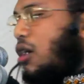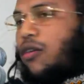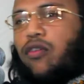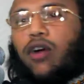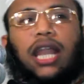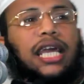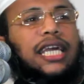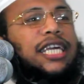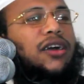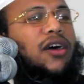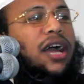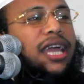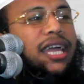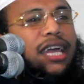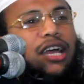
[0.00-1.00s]
ফলে কি
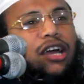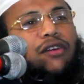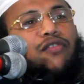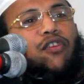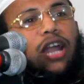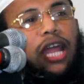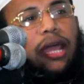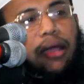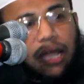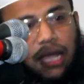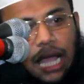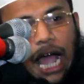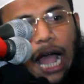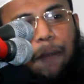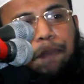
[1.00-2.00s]
হয় ফলে
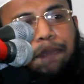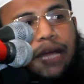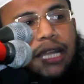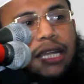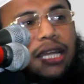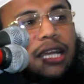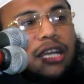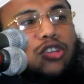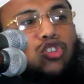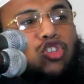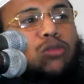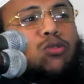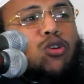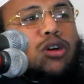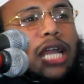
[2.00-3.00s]
আপনার
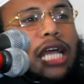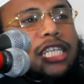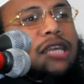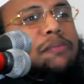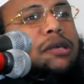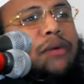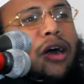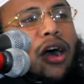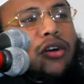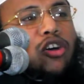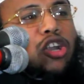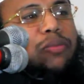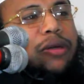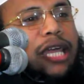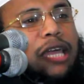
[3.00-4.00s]
যুবকরা যে বিবাহ
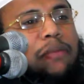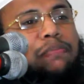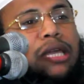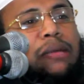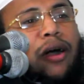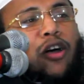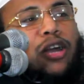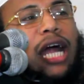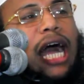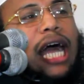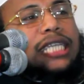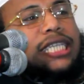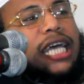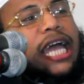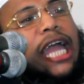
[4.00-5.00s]
করবে এই বিবাহর
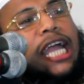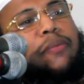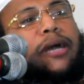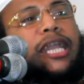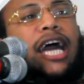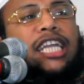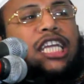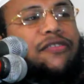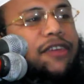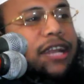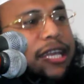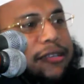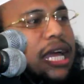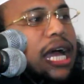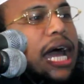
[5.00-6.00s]
আশা একবার হারিয়ে ফেলে
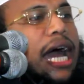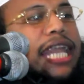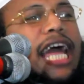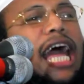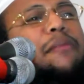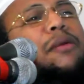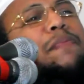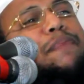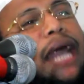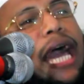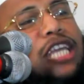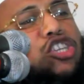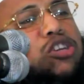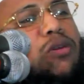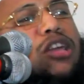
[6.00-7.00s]
আরে আমি
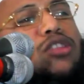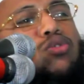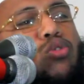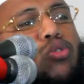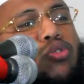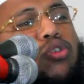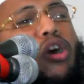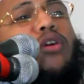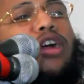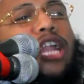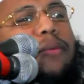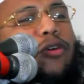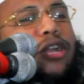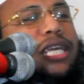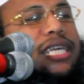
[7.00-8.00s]
প্রায় সময় দুঃখ করে
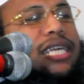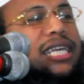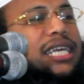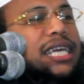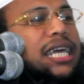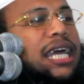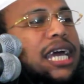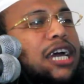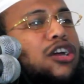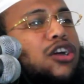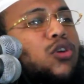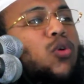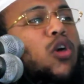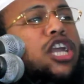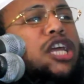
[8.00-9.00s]
বলি
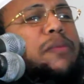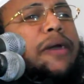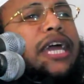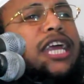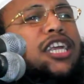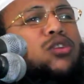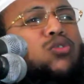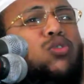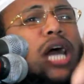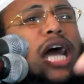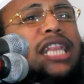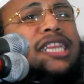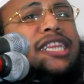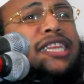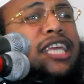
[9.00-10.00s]
গরিবের
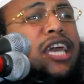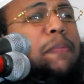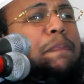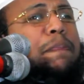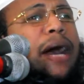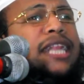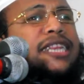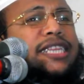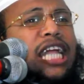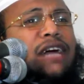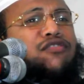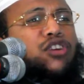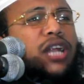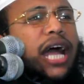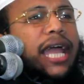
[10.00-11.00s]
নুনানতে পান্তা
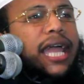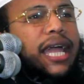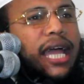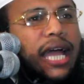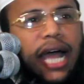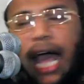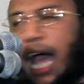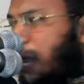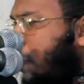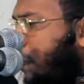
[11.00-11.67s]
ফুরায় আর